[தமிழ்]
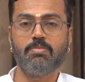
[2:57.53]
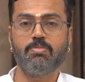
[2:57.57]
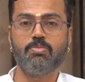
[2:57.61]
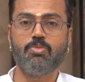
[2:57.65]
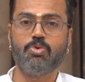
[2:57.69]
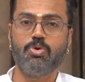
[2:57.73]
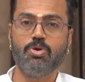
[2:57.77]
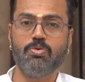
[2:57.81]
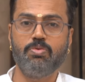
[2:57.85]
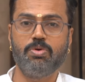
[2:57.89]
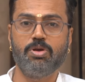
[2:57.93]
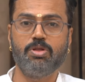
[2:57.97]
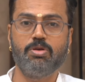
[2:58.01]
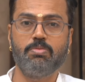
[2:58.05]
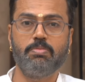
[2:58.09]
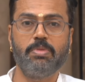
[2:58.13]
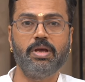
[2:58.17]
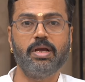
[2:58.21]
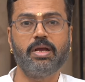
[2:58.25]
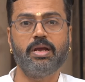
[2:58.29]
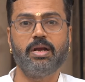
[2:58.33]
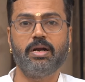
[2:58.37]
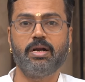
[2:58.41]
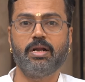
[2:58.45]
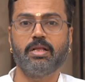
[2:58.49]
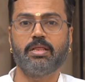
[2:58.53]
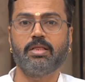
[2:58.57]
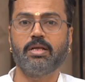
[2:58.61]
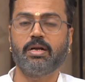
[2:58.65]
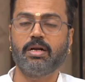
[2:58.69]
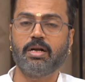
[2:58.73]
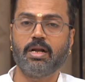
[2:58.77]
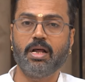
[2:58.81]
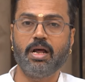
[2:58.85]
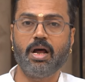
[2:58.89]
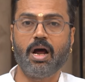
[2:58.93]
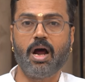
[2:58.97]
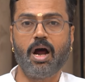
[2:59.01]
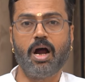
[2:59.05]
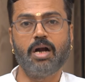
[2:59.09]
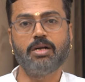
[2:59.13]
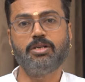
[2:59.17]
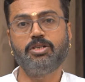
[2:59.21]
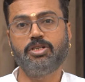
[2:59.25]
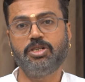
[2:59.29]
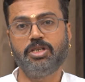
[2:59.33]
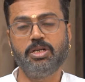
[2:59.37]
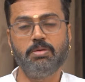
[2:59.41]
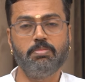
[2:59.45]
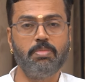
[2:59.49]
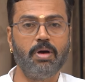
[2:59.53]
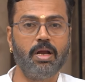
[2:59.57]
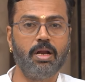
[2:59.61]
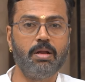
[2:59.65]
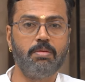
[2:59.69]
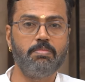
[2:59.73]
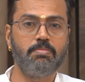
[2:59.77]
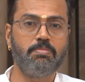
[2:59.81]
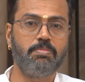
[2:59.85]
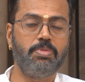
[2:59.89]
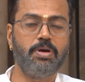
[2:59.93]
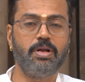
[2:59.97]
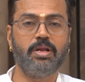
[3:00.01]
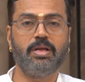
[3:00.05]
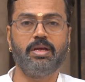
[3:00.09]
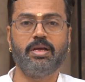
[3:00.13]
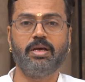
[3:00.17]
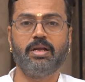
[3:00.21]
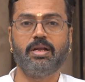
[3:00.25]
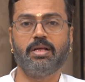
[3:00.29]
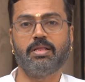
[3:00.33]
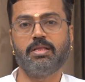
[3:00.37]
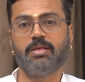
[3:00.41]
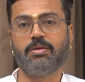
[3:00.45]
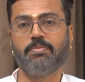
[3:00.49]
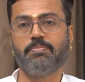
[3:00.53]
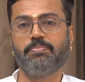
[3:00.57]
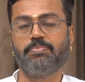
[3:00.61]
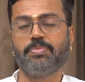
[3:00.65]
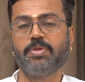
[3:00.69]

முழுவதுமே கிட்டத்தட்ட ஆட்சி பலம் பெறுகிறது